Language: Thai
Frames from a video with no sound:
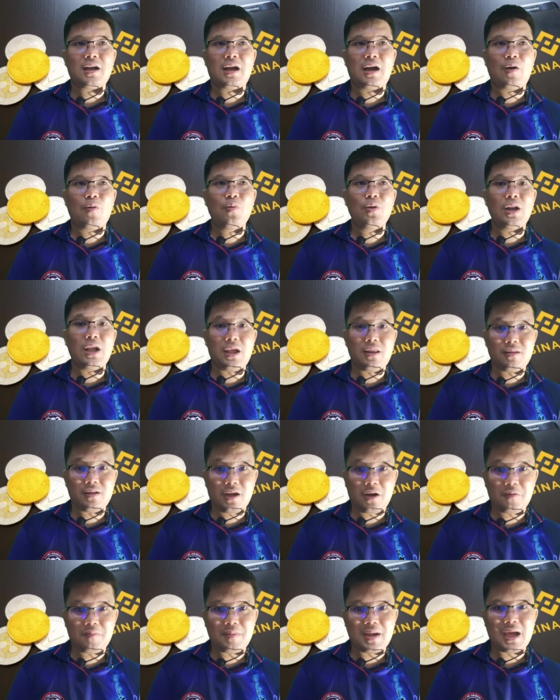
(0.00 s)
เขา list
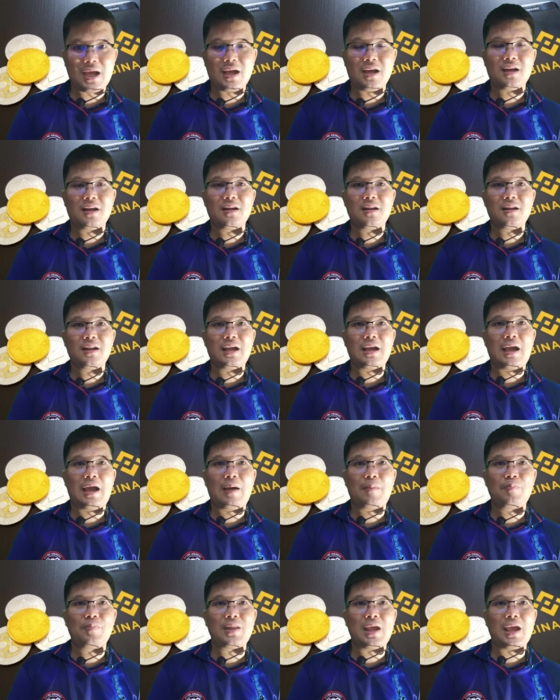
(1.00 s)
เข้ามานะค
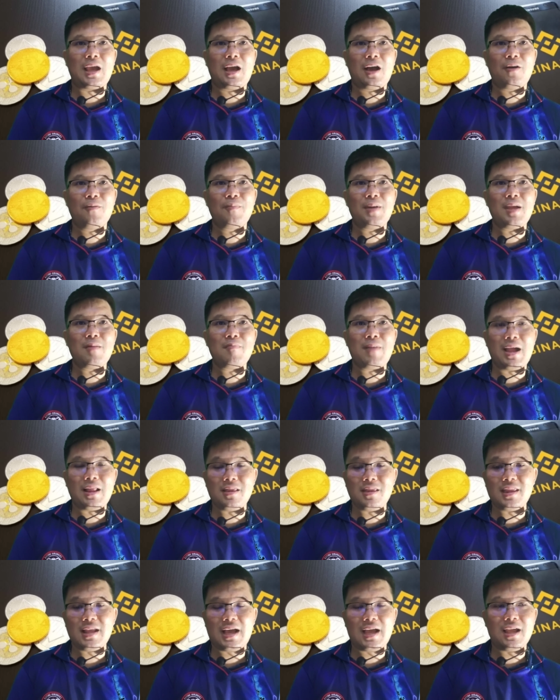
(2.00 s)
รับแต่เขาไม่มั่
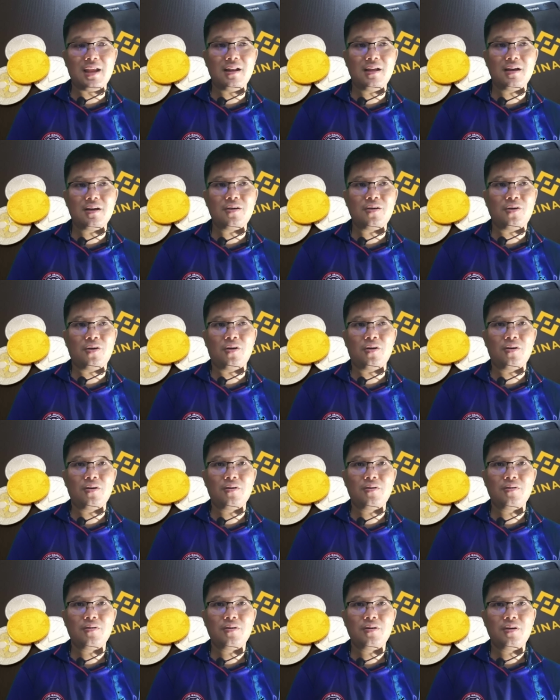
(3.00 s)
นใจเรื่องของ
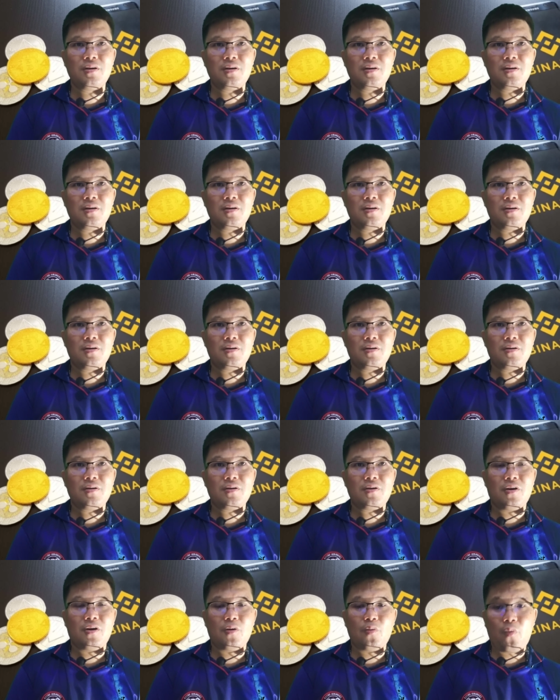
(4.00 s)

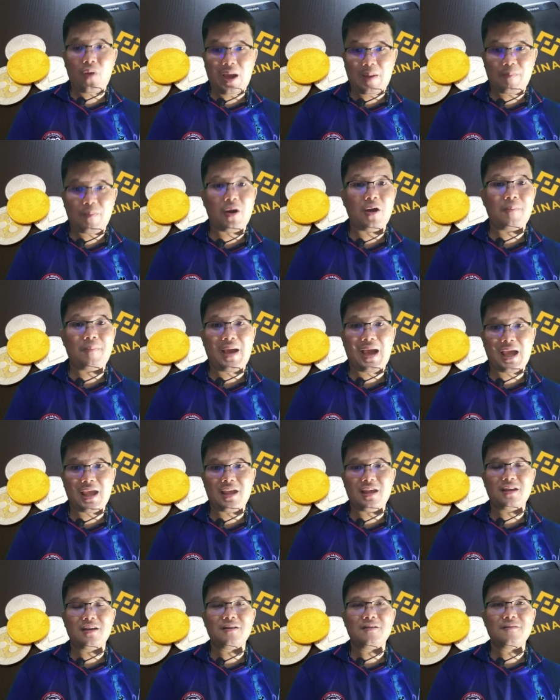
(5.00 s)
ของความปลอดภั
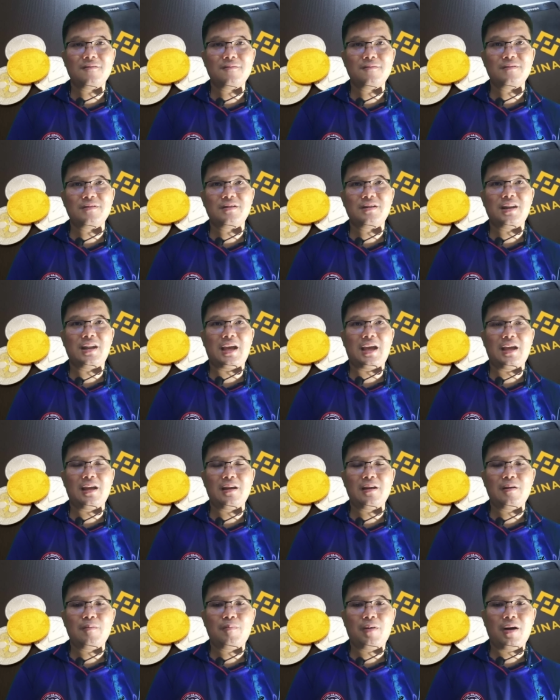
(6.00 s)
ยนะ
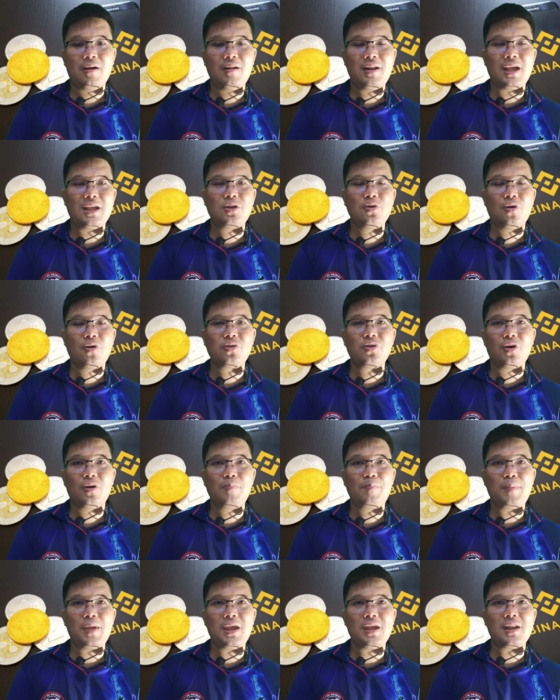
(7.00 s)
พอในช่วงต้
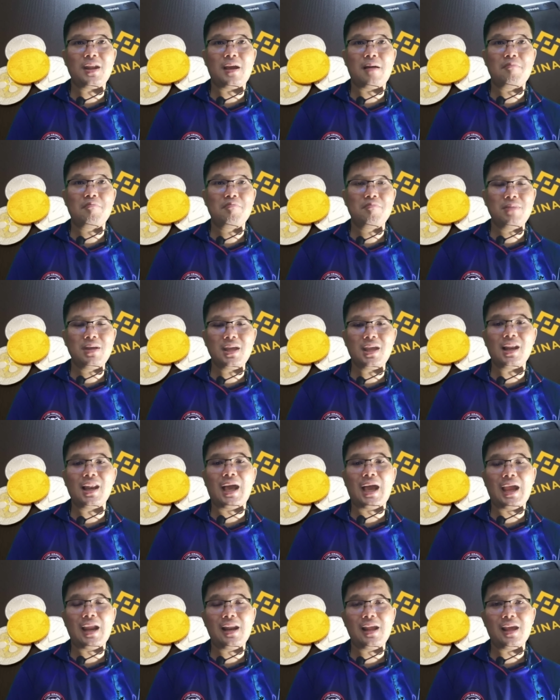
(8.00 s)
นปีเนี่ยมี
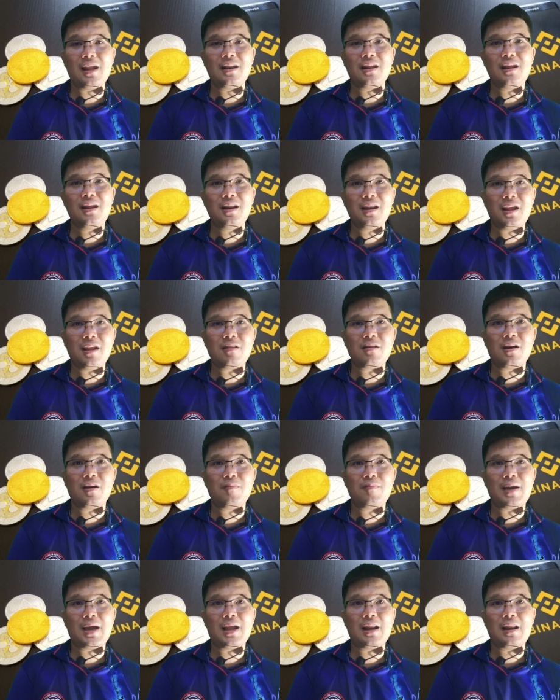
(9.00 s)
หลายเหรียญที่ list
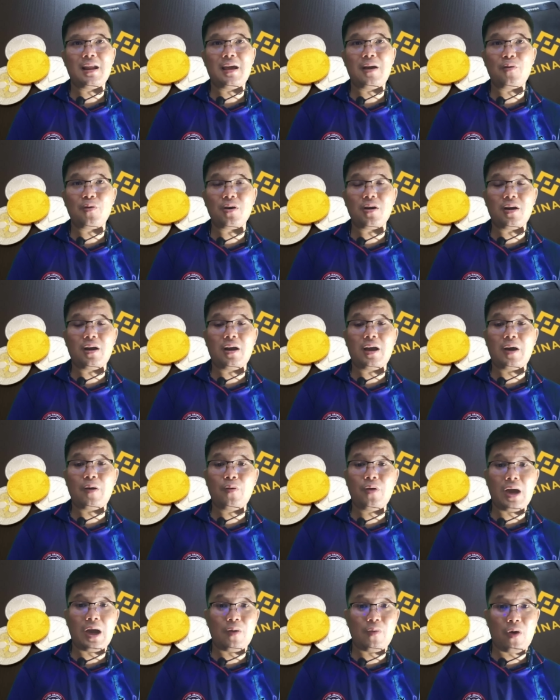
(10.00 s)
เข้ามาแล้วเขา
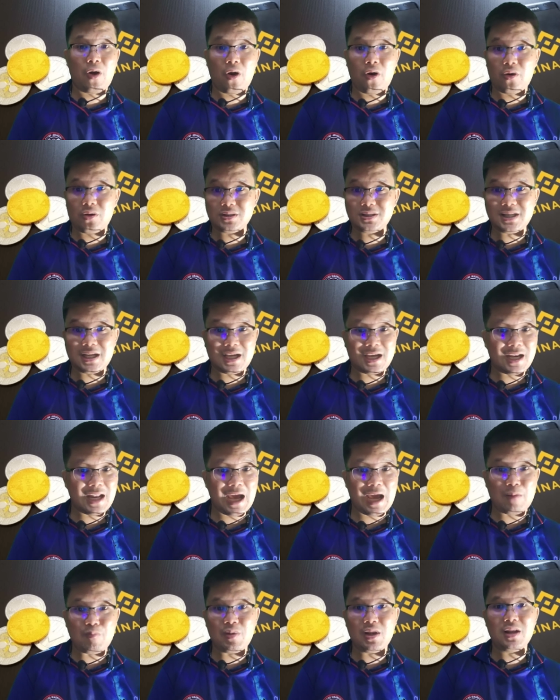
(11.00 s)
เอาออกจากกระ
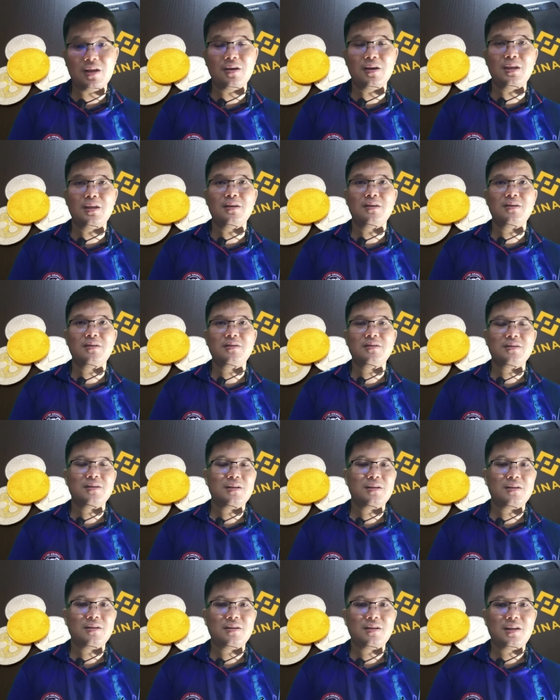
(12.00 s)
ดานไปเลย
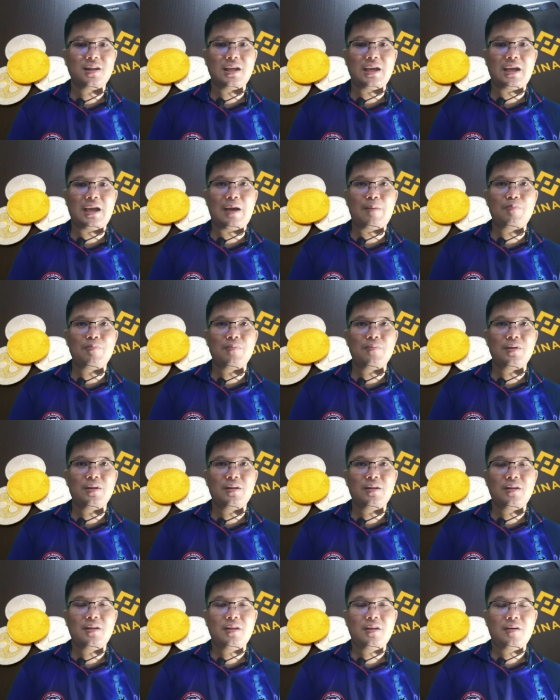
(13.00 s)
นะครับ
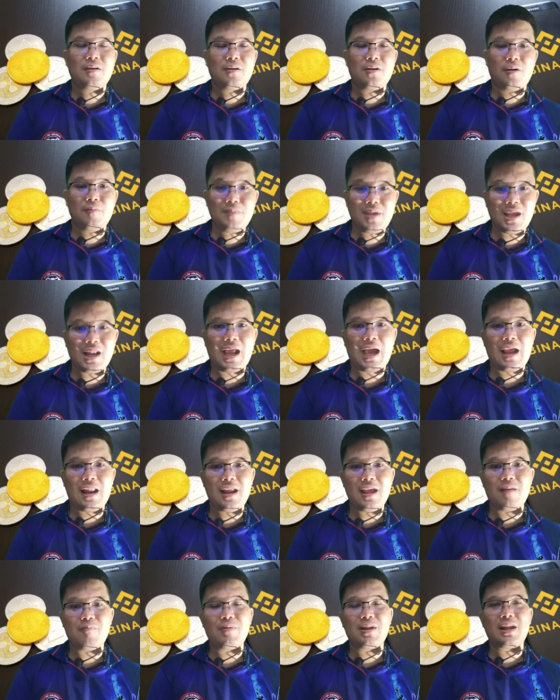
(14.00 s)
ก็มีหลาย
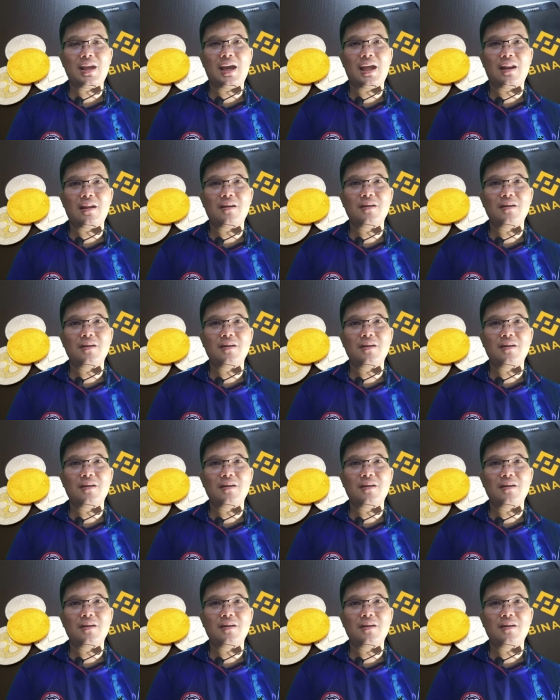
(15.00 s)
เหรียญเหมือนกัน